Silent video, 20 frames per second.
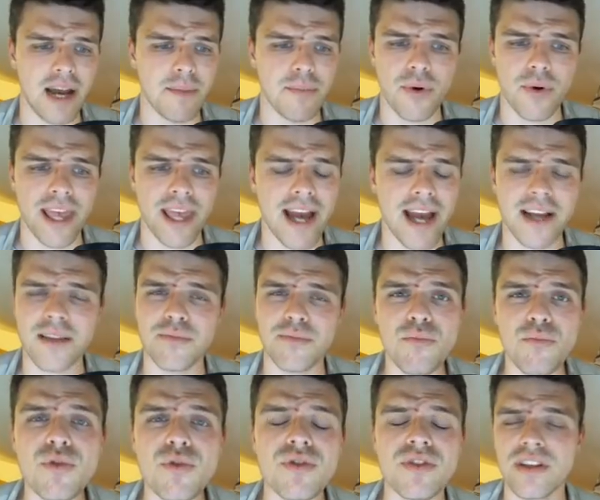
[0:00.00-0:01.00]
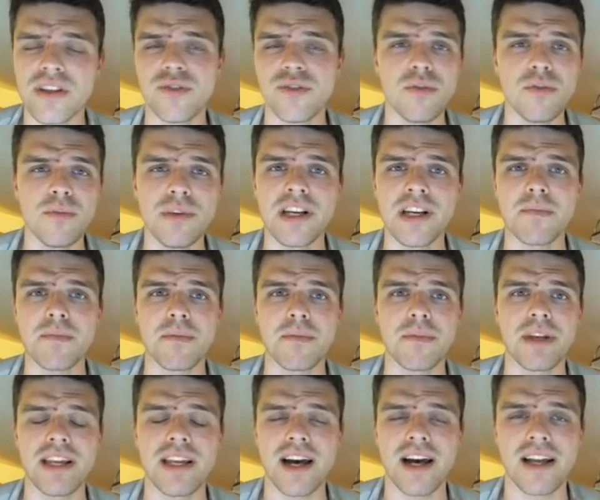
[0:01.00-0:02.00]
Projekt muss nicht unbedingt mit
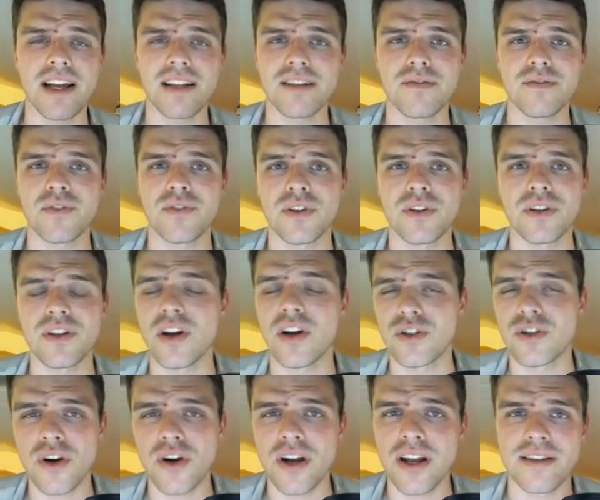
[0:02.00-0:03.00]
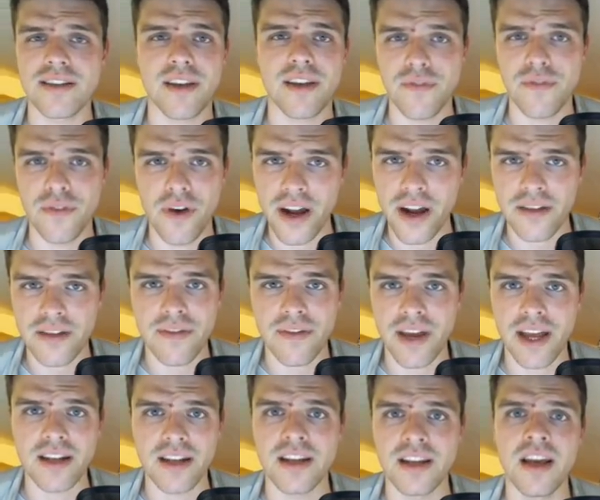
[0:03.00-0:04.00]
Milliarden von äh, Dollars gefördert
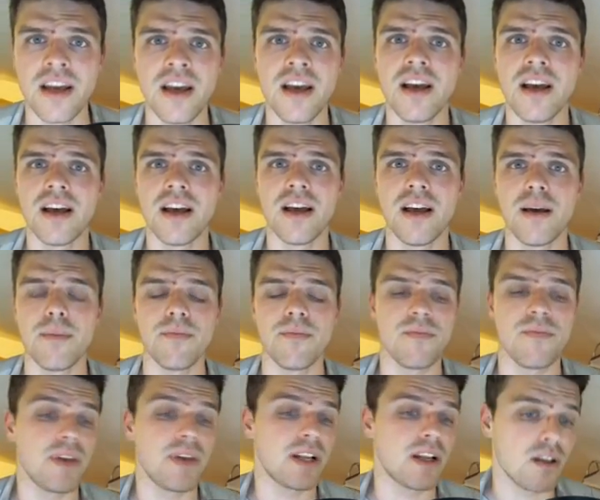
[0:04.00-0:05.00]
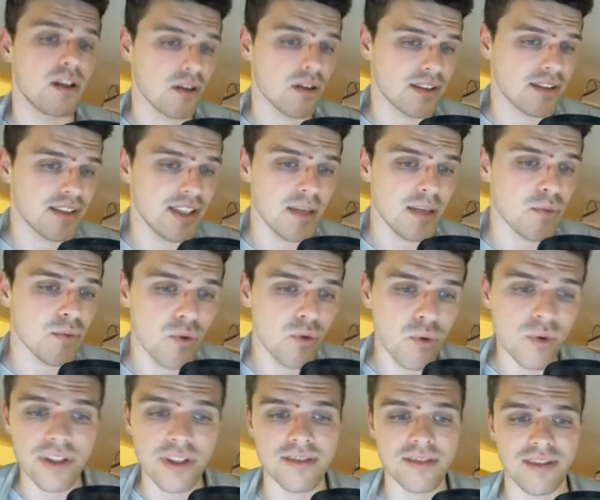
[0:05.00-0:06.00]
werden. Ähm, wenn ein Team
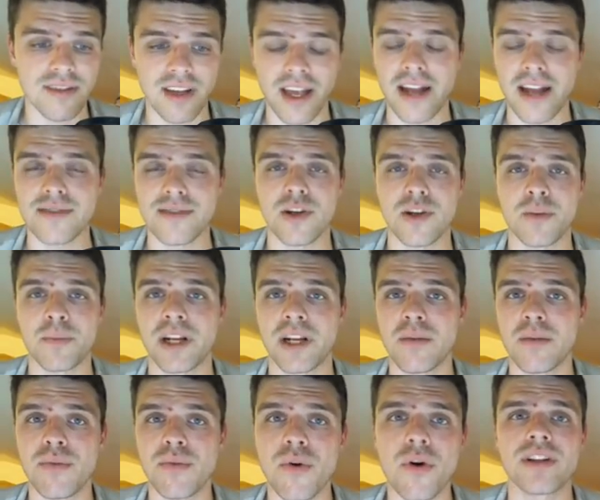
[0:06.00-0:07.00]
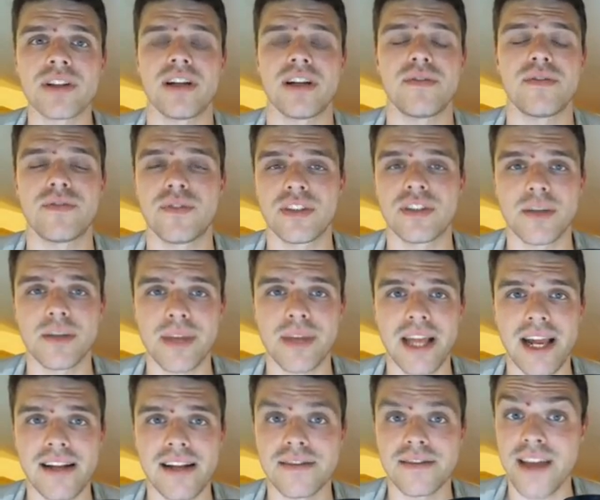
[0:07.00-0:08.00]
gut ist, dann kann es auch mit einem Bruchteil von dem
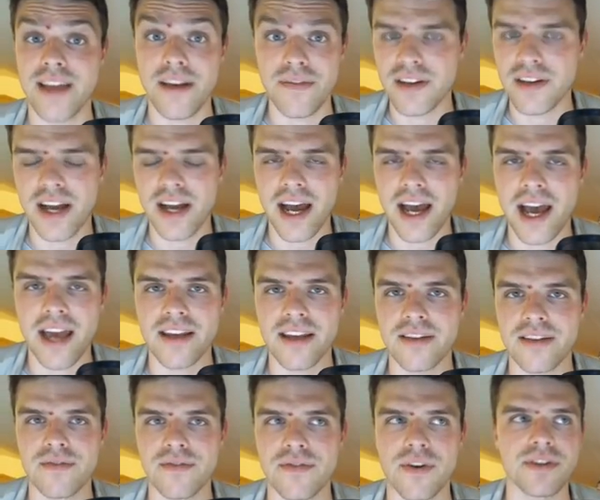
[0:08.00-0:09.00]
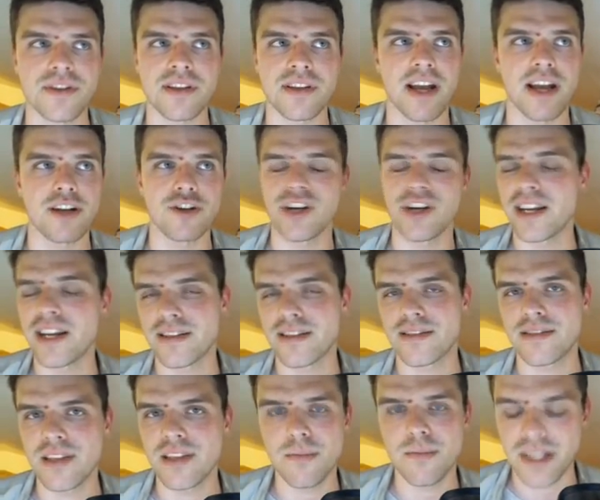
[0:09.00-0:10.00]
Geld sehr viel erreichen versus ein schlechtes
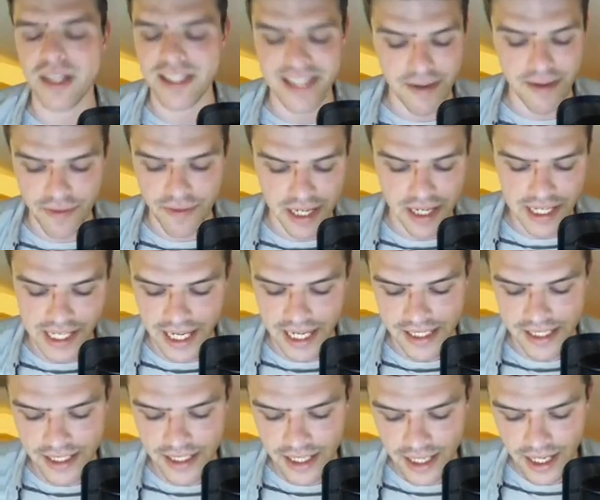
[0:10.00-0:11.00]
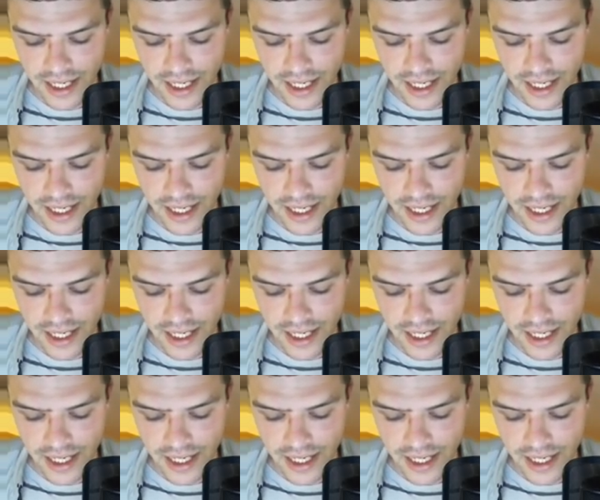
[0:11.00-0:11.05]
Team mit sehr viel Geld.